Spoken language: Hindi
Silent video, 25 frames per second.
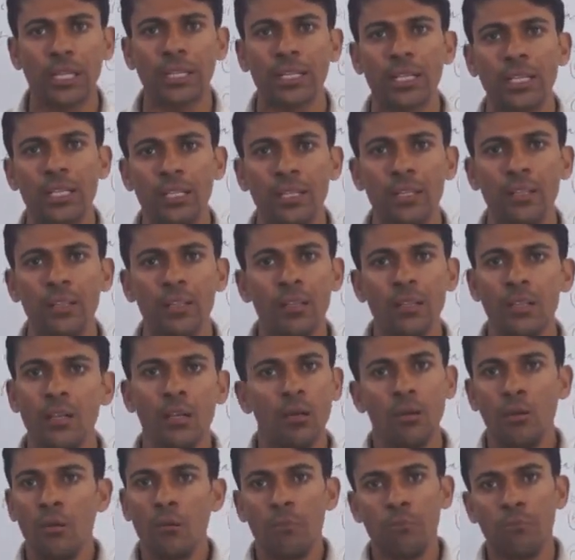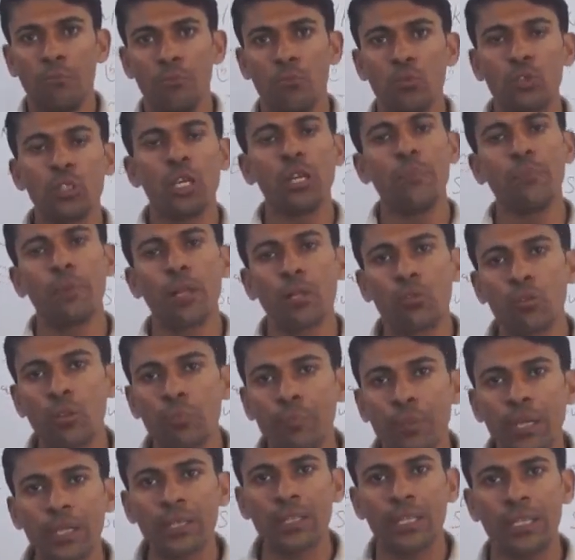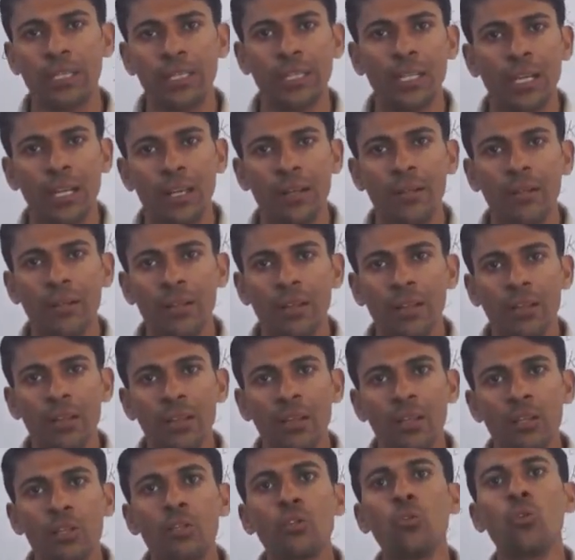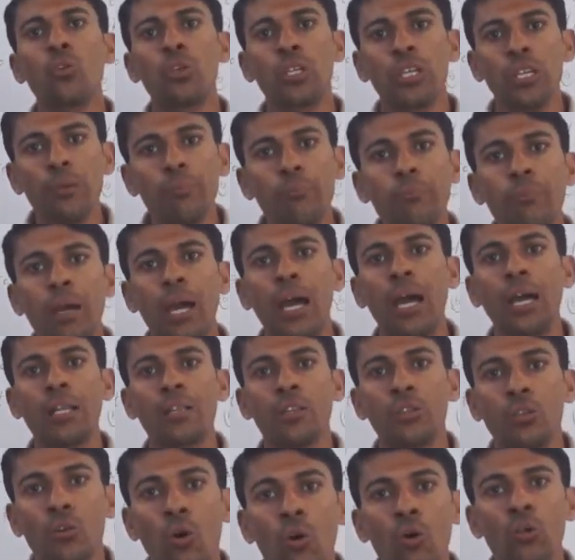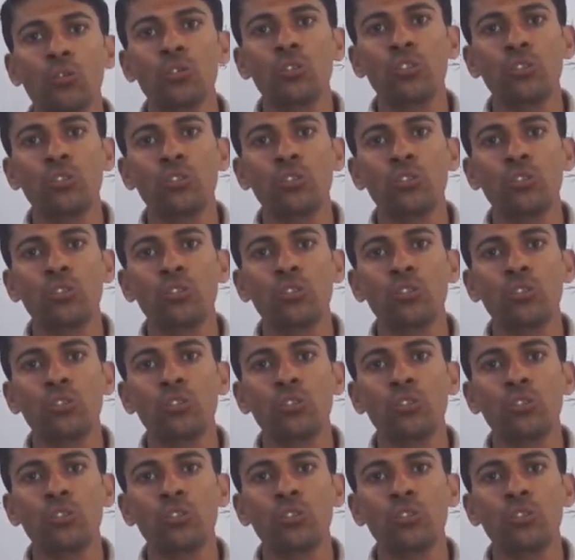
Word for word: जाएंगी मुझे बिल्कुल पेन नहीं है क्योंकि मैं नॉन